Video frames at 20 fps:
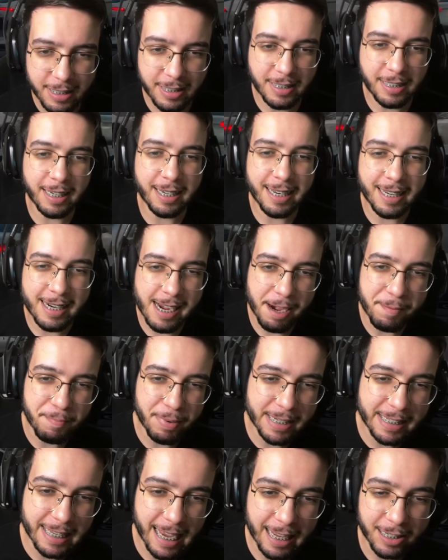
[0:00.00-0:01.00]
E se liga,
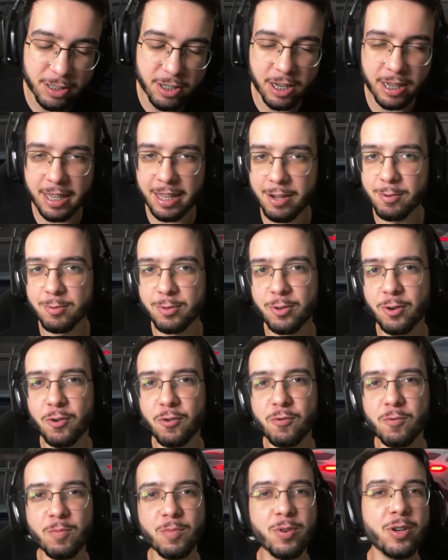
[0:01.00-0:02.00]
rapaziada. Isso aqui é um
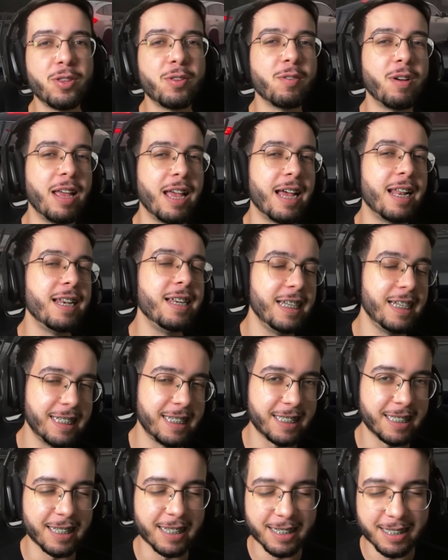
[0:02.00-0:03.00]
jogo muito
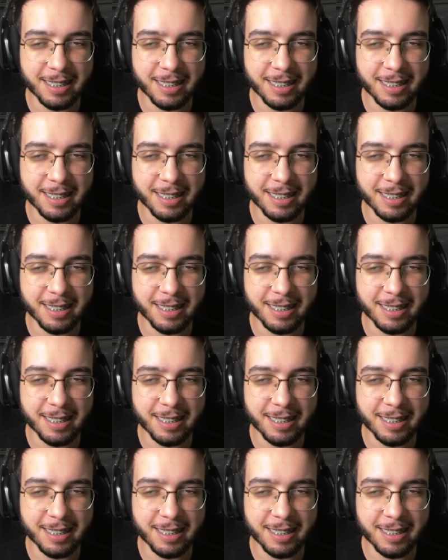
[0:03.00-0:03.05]
realista,